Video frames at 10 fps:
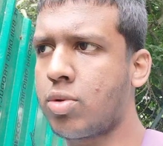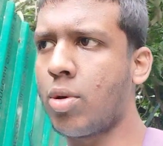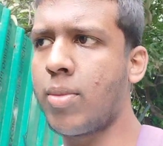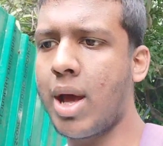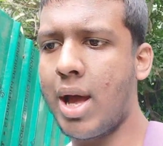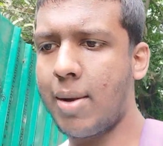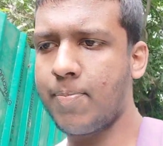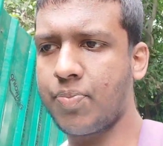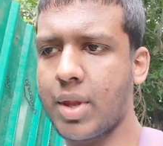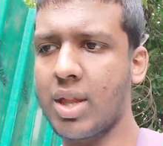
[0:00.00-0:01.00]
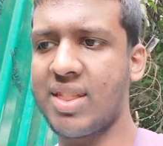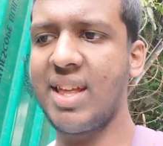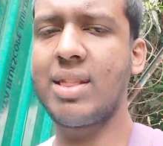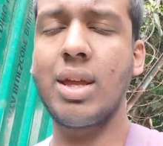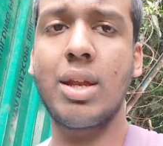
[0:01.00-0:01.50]
তোমরা সি
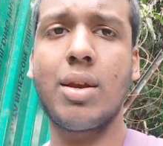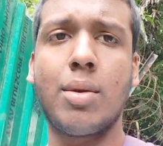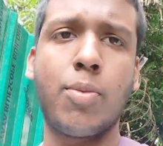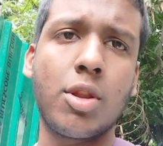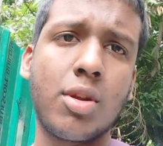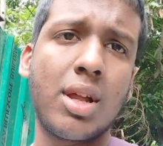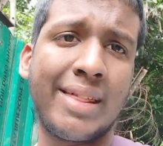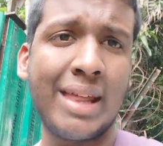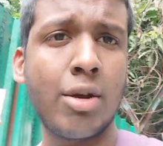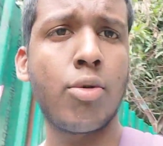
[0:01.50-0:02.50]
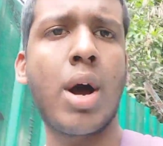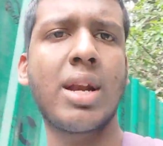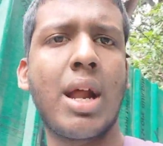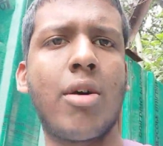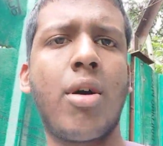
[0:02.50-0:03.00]
থ্রির বদলে সি ওয়ান
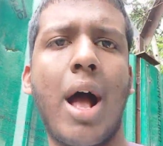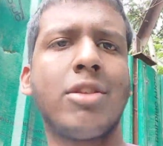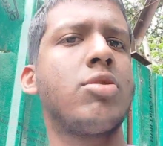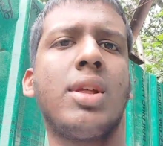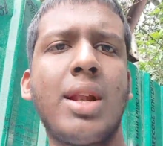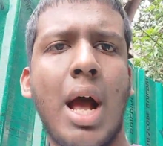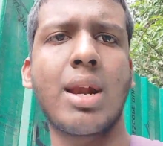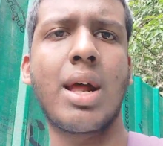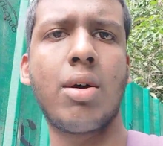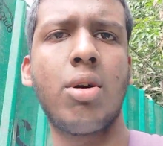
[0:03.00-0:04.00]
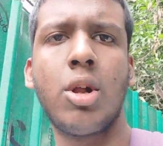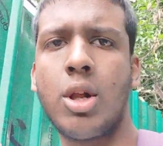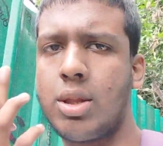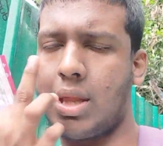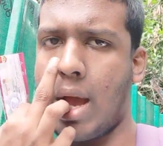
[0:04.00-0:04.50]
নাও আর যদি না নাও
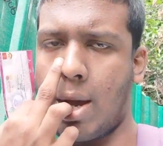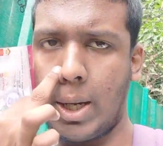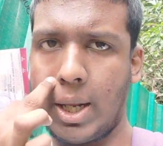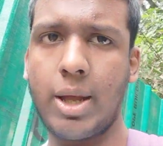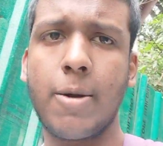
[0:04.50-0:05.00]
তাহলে